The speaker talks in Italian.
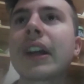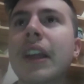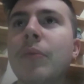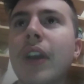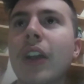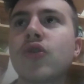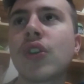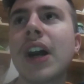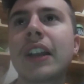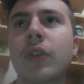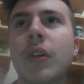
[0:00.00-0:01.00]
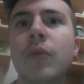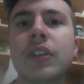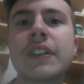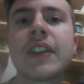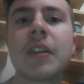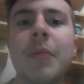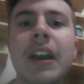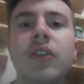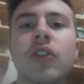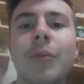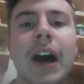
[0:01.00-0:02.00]
buona giocata, qualche buon inserimento,
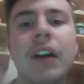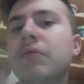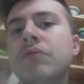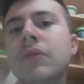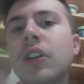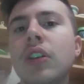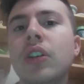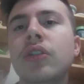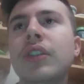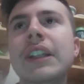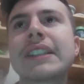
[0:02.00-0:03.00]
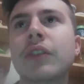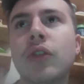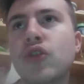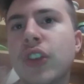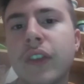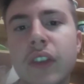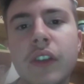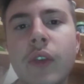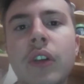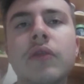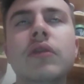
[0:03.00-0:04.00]
ma non è stato incisivo.